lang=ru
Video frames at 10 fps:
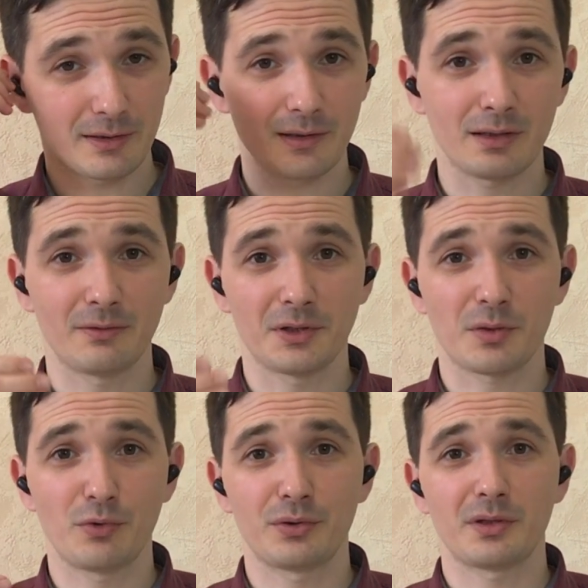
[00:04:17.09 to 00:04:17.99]
Если вы
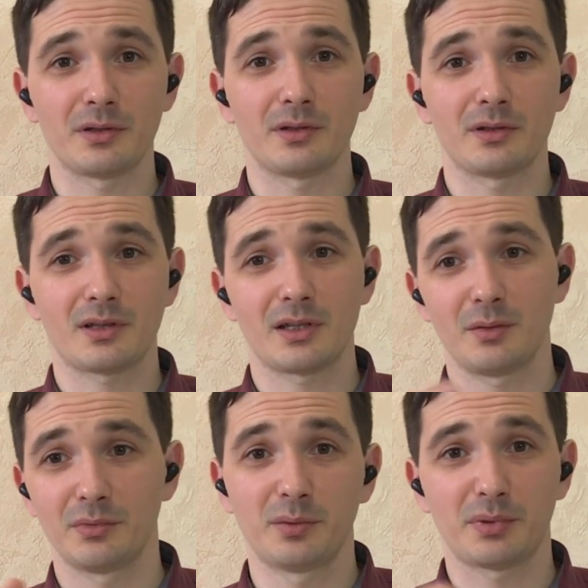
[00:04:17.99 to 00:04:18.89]
нажмете с
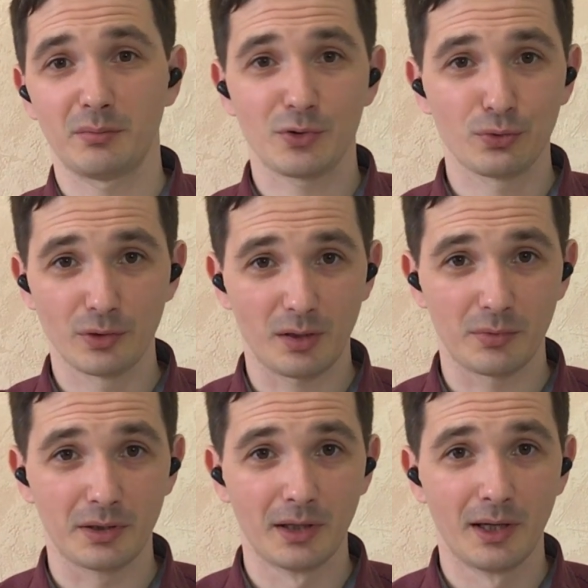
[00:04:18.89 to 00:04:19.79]
какими-то
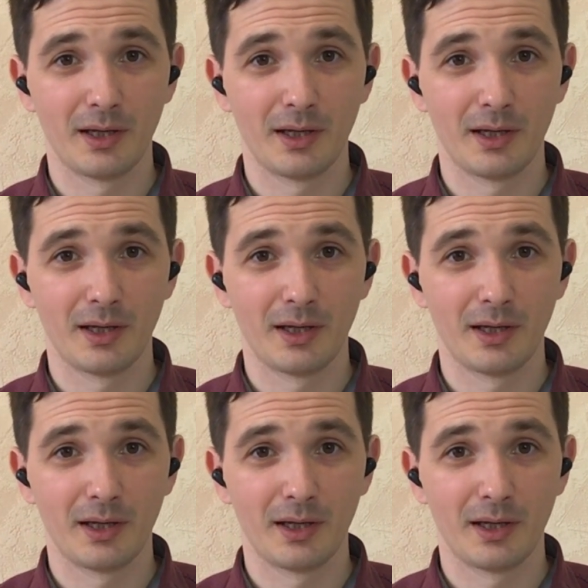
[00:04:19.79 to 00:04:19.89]
промежутками,